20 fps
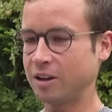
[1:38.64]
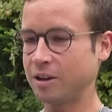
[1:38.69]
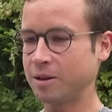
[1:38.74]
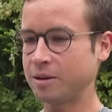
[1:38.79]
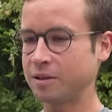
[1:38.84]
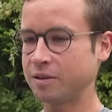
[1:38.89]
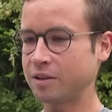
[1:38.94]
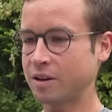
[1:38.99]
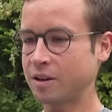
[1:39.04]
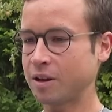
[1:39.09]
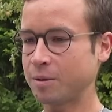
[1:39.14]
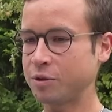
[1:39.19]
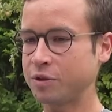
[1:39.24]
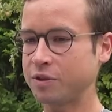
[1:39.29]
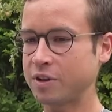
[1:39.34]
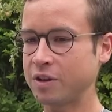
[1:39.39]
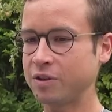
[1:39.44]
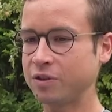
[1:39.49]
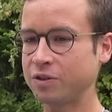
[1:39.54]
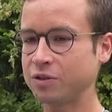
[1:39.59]
Ähm, dann habe ich
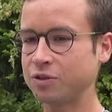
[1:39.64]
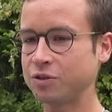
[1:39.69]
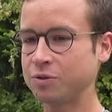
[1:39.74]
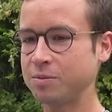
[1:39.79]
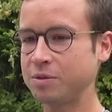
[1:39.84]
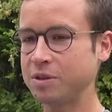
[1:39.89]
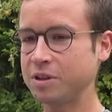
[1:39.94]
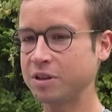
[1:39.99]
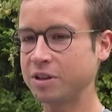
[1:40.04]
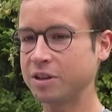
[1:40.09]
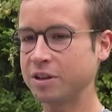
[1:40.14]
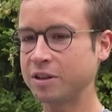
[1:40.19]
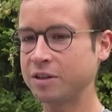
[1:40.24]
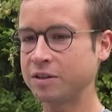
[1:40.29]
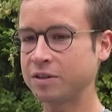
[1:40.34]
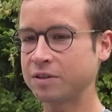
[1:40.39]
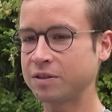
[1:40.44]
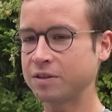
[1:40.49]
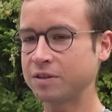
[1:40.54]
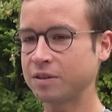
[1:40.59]
Tennis
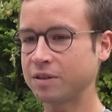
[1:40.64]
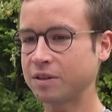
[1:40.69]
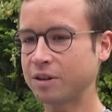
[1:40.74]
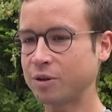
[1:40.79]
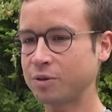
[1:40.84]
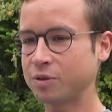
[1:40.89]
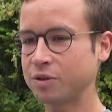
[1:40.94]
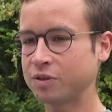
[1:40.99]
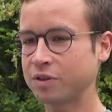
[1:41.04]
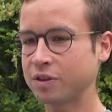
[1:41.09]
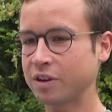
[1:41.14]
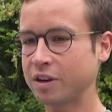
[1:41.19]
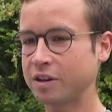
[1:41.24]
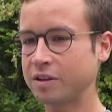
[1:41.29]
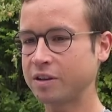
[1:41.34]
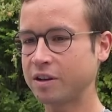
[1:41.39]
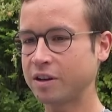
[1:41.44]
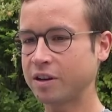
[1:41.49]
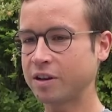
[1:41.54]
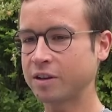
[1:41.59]
gespielt, auch eine
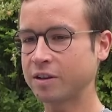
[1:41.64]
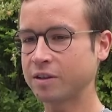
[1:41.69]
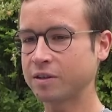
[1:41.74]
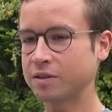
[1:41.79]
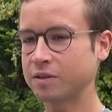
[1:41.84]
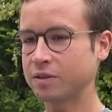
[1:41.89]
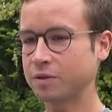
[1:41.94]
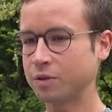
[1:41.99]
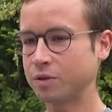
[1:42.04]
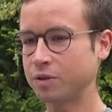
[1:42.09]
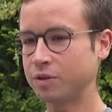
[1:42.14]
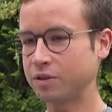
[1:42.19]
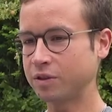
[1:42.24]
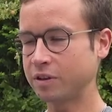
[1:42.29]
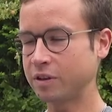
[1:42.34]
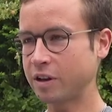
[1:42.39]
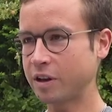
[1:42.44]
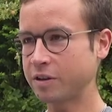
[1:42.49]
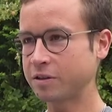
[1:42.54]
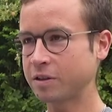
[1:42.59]
Zeit lang und äh,
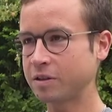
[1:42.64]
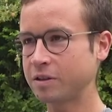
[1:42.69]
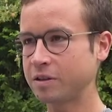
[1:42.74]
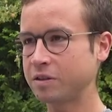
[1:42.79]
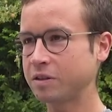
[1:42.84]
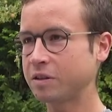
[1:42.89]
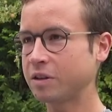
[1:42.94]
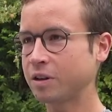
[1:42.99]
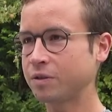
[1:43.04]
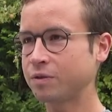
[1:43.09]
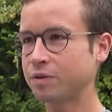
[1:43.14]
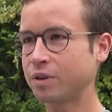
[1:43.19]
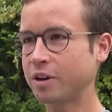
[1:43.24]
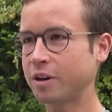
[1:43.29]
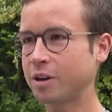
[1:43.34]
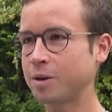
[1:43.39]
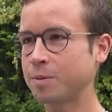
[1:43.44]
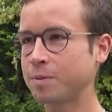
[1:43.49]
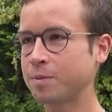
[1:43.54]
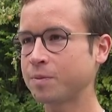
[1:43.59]
Leichtathletik halt vor
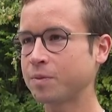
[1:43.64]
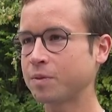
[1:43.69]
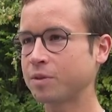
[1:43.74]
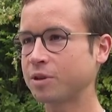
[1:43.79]
allem.